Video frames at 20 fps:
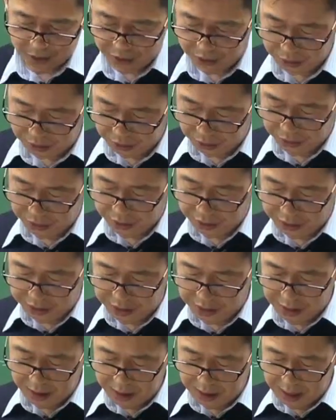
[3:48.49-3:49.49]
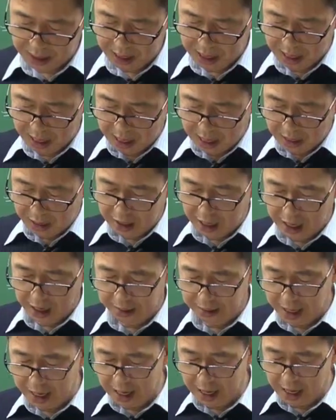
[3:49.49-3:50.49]
요거는
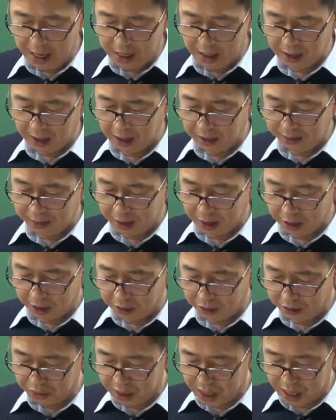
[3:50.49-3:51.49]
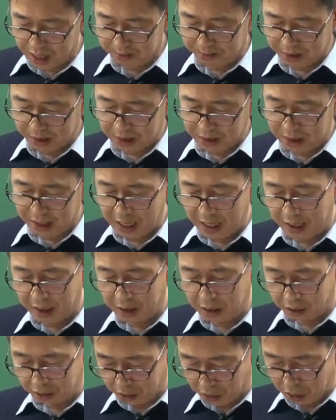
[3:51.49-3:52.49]
다음에 AB 경로와 BDA
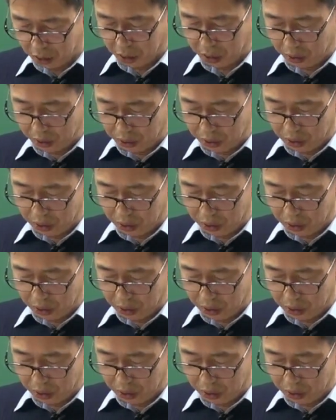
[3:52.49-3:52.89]
경로